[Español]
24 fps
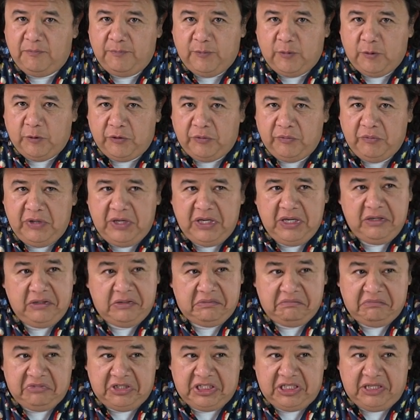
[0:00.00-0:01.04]
por mí
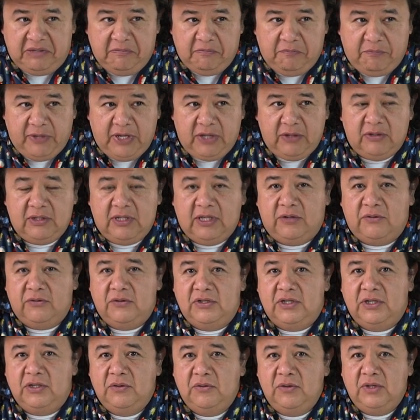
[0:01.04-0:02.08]
sin pedos la
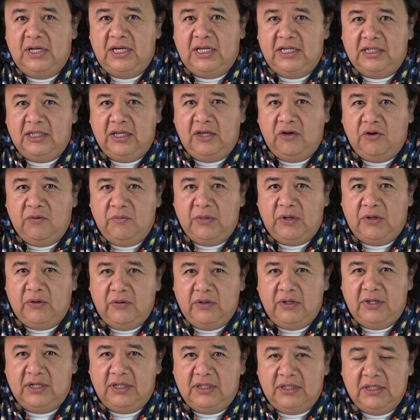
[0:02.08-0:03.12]
considero una de las cinco
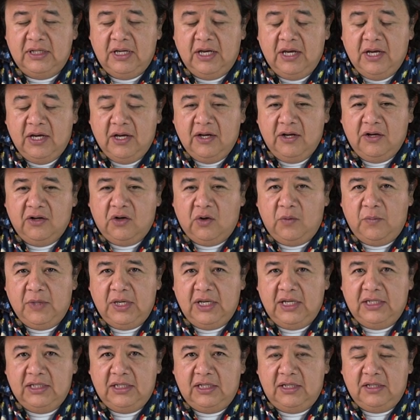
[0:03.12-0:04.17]
mejores
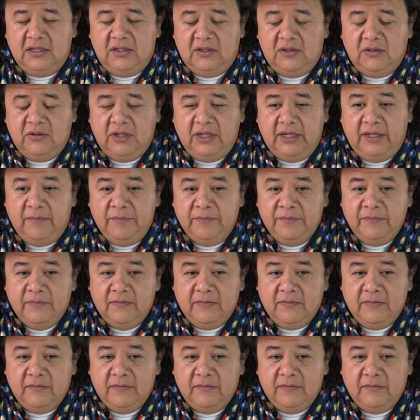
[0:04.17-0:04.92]
comedias de la historia,